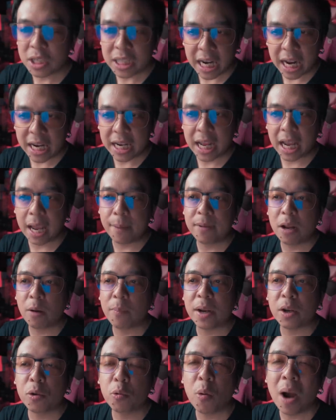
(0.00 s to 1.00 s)
ราะฉะนั้นนะครับ เรา
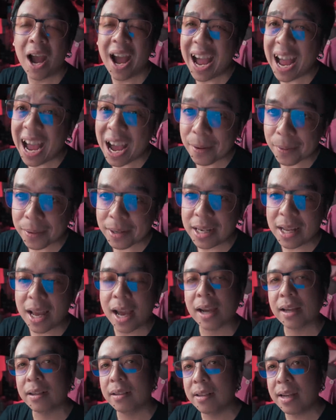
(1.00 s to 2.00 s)
มาดู 5 เรื่
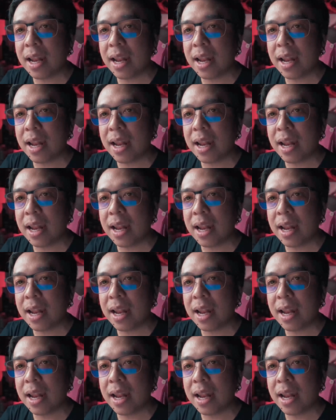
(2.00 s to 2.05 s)
อง